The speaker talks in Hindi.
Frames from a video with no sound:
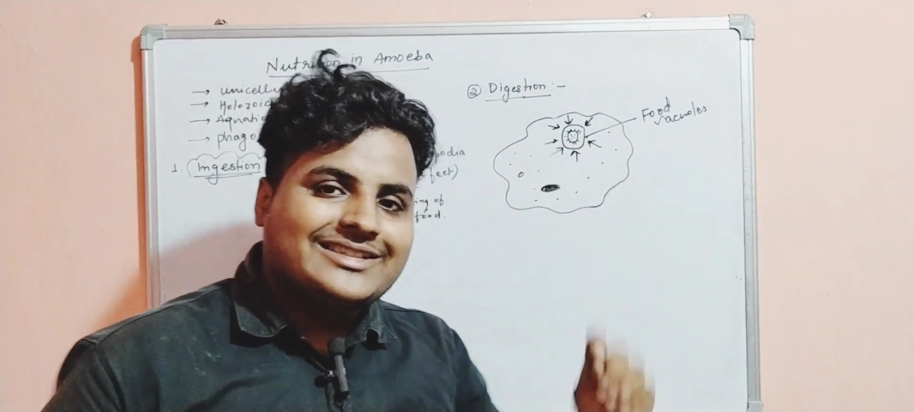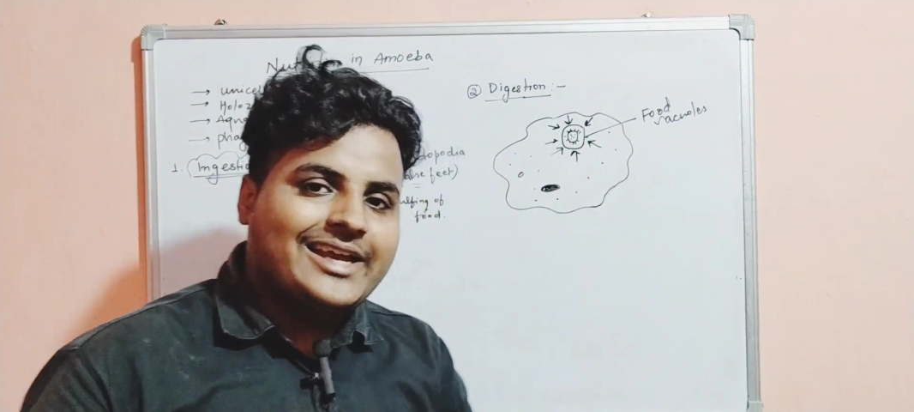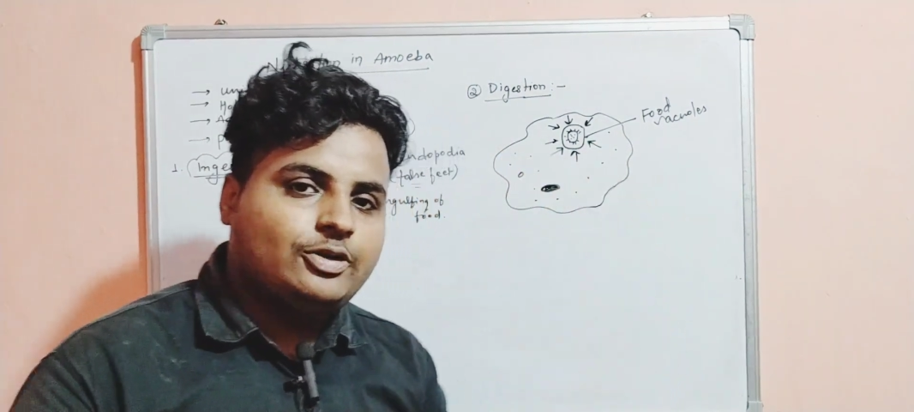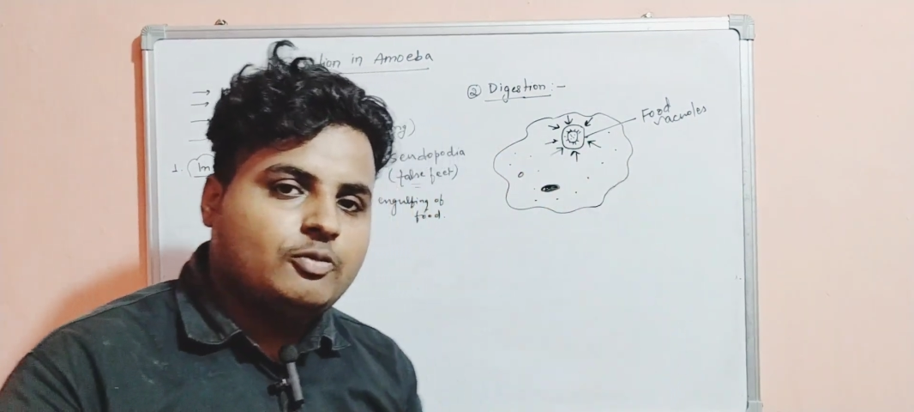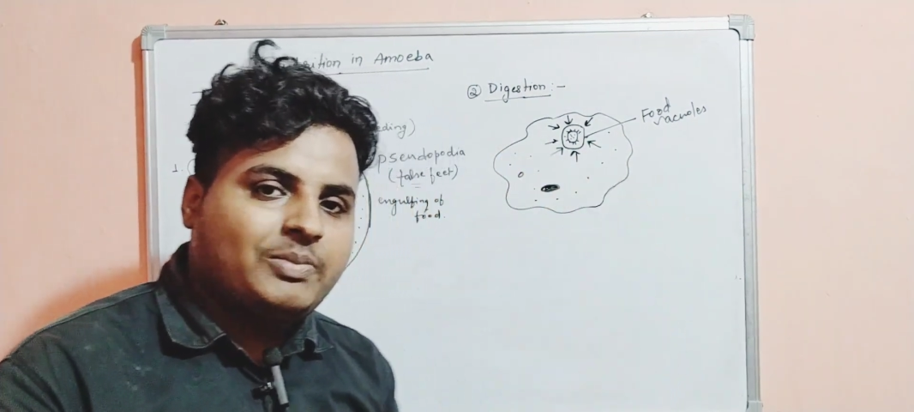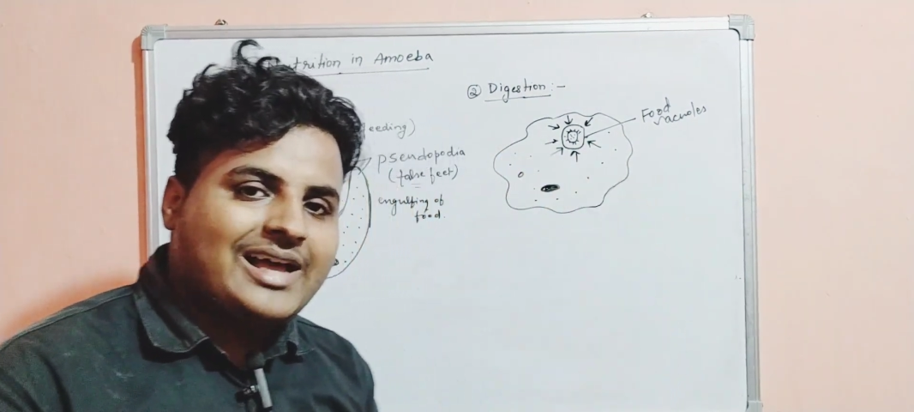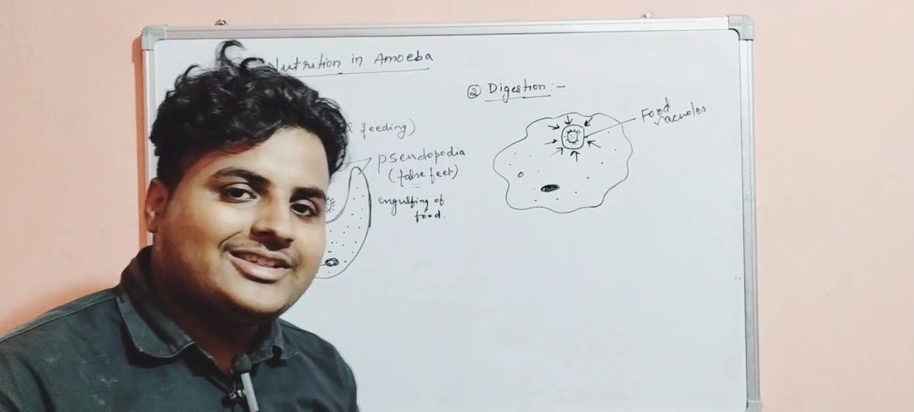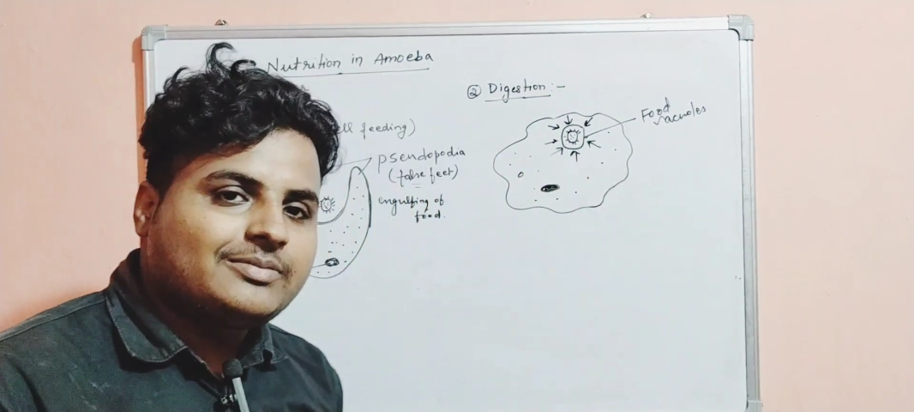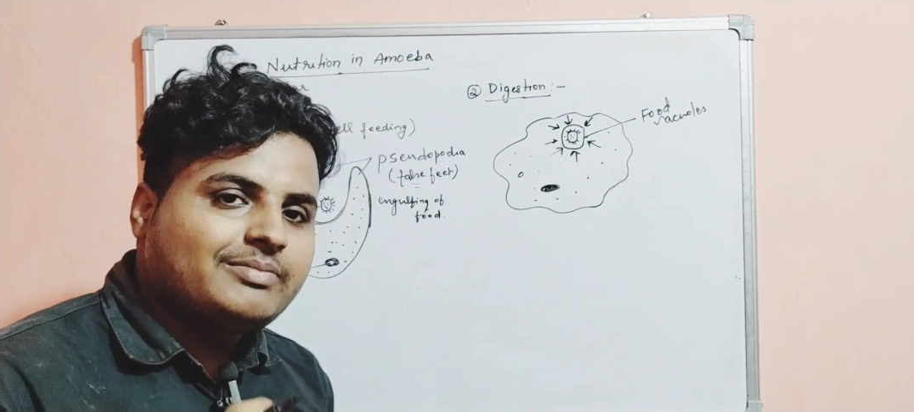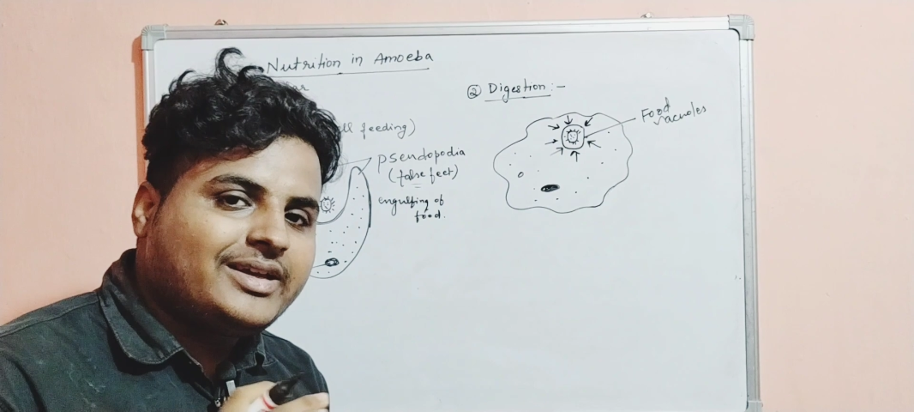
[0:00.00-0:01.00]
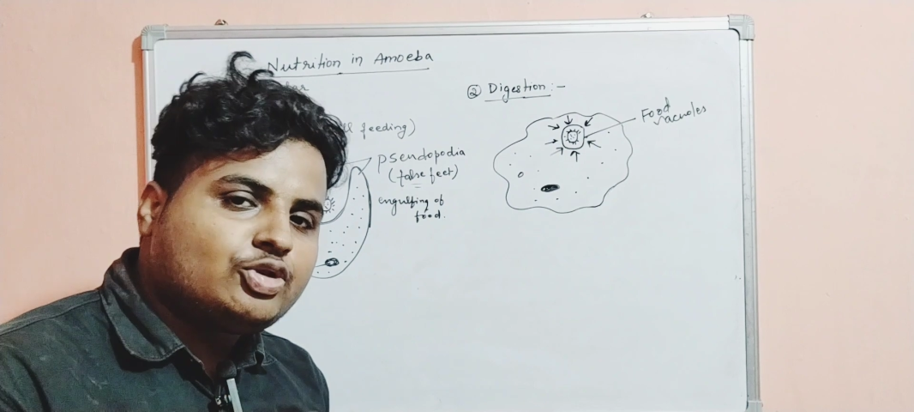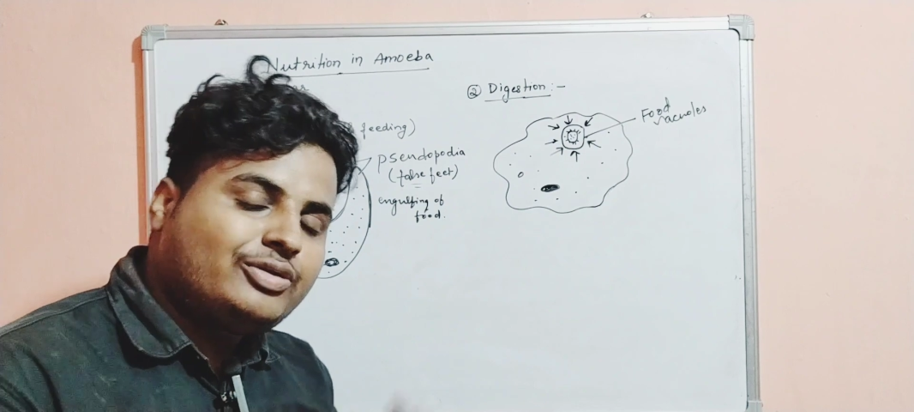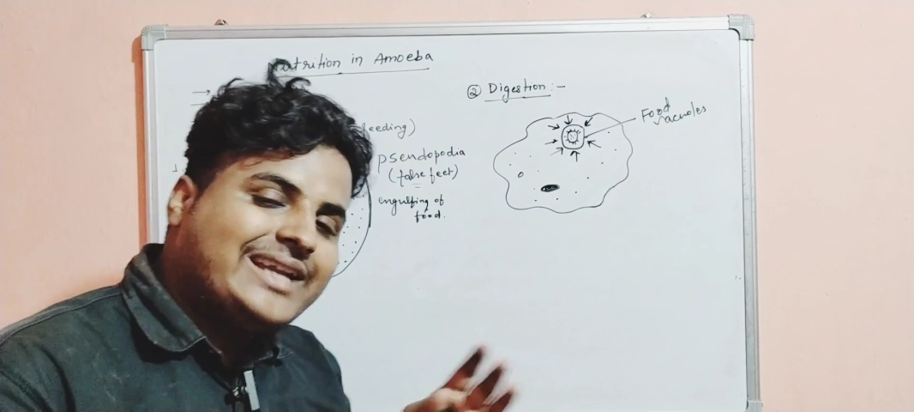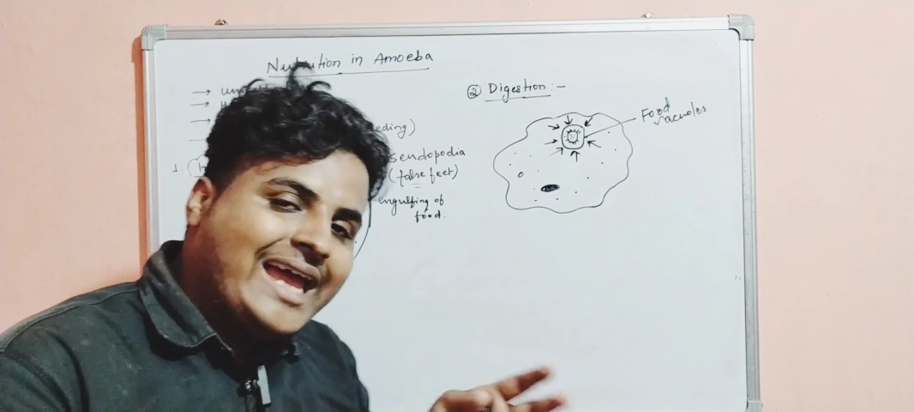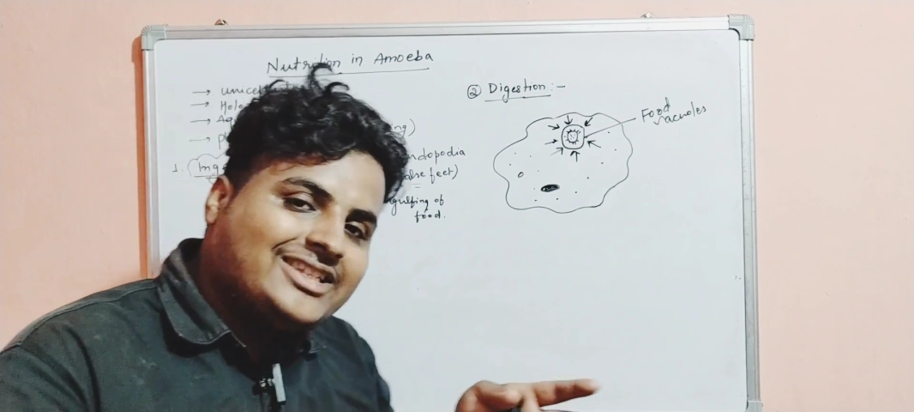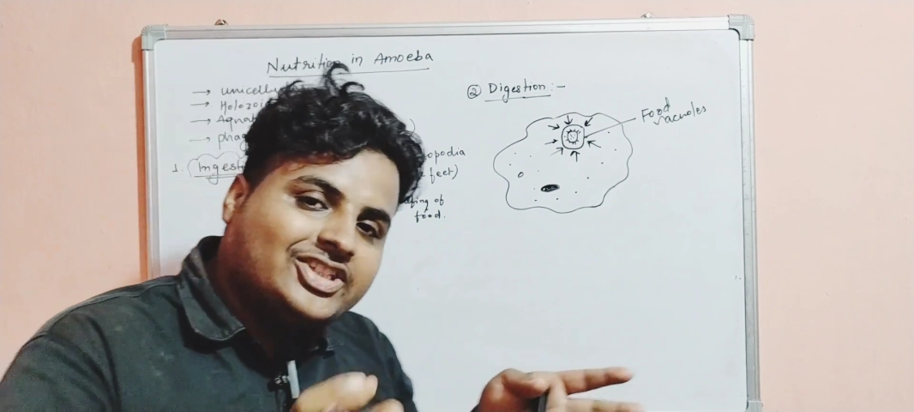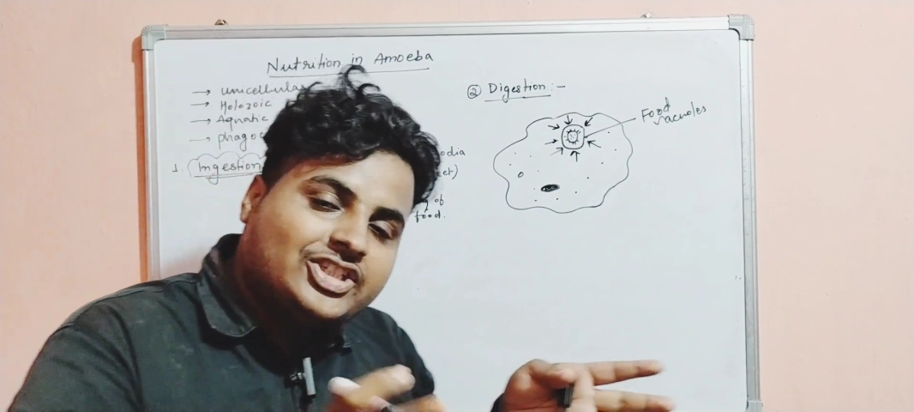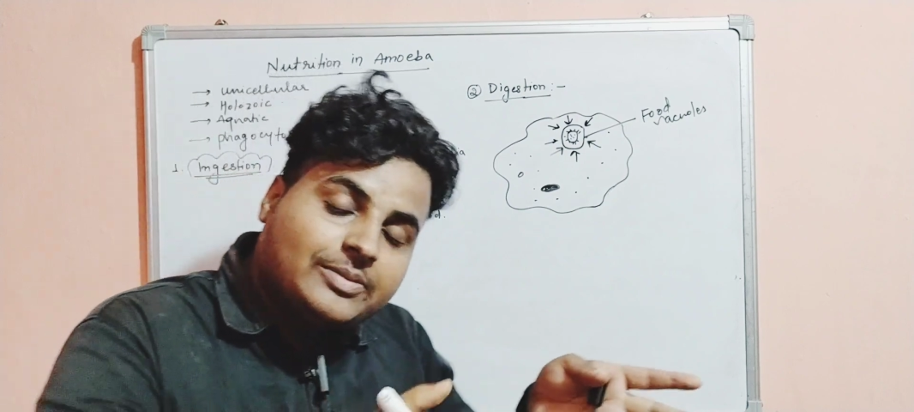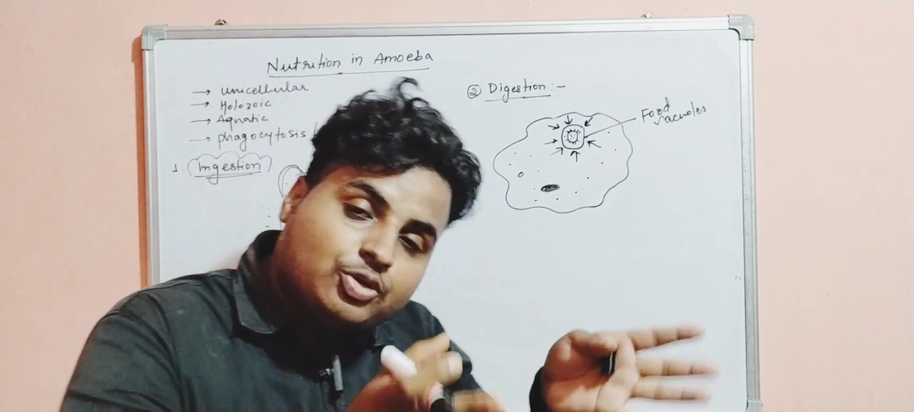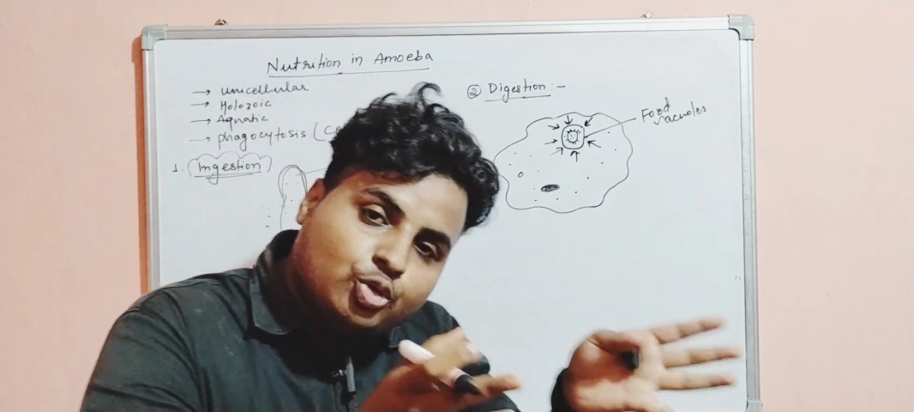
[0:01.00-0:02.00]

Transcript: साइटोप्लाज्म में जो डाइजेस्टिव